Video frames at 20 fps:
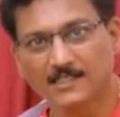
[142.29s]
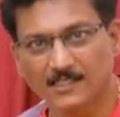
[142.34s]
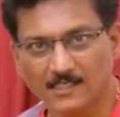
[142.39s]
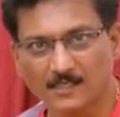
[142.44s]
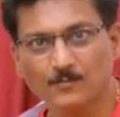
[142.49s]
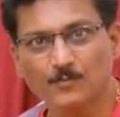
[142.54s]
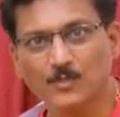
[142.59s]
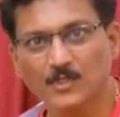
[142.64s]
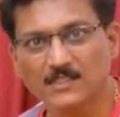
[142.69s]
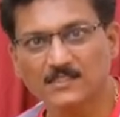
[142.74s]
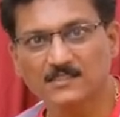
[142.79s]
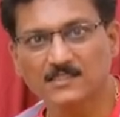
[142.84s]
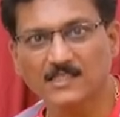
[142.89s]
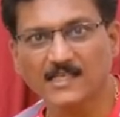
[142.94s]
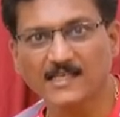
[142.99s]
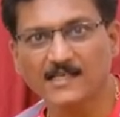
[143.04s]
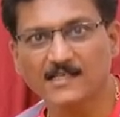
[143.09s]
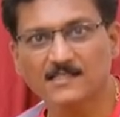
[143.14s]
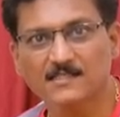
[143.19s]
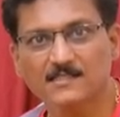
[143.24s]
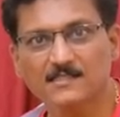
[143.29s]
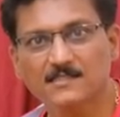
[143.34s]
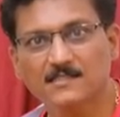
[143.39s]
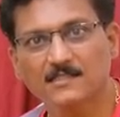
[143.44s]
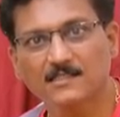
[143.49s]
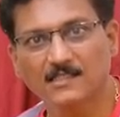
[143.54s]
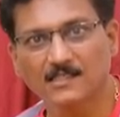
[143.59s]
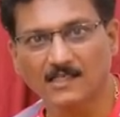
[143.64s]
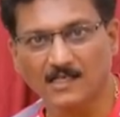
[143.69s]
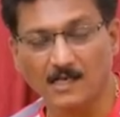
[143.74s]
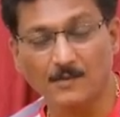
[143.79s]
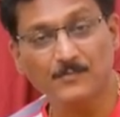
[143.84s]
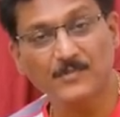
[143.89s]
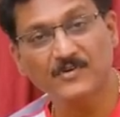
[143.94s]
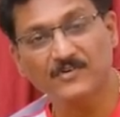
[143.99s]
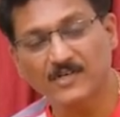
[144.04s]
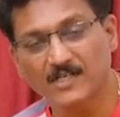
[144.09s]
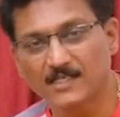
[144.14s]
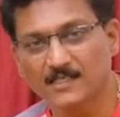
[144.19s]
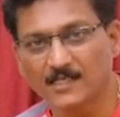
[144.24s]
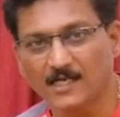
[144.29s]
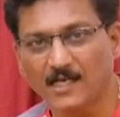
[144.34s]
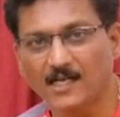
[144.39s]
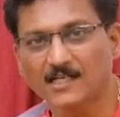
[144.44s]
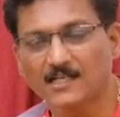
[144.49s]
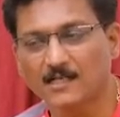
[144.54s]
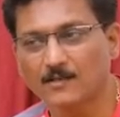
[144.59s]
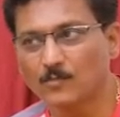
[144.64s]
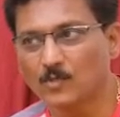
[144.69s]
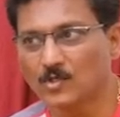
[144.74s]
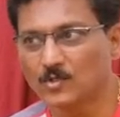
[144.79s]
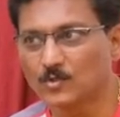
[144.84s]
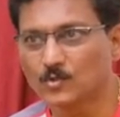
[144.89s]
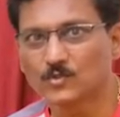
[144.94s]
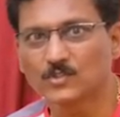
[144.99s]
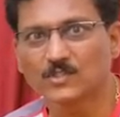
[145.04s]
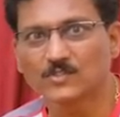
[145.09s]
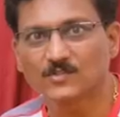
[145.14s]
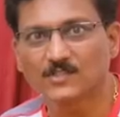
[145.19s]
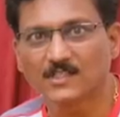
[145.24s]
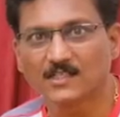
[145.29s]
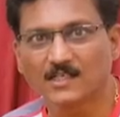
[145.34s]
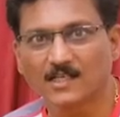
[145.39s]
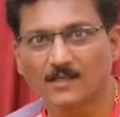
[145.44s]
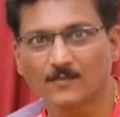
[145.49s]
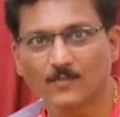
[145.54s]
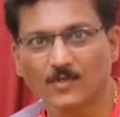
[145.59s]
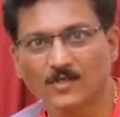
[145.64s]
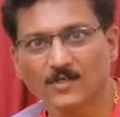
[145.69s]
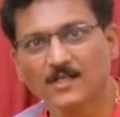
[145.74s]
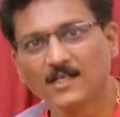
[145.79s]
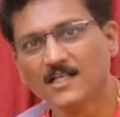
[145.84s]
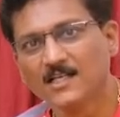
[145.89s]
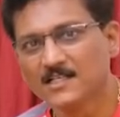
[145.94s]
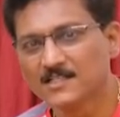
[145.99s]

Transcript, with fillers: నేను అప్పుడు అది తయారు చేసి అమ్మేవాడిని ఆ టైంలో టూ థౌజండ్ టైంలో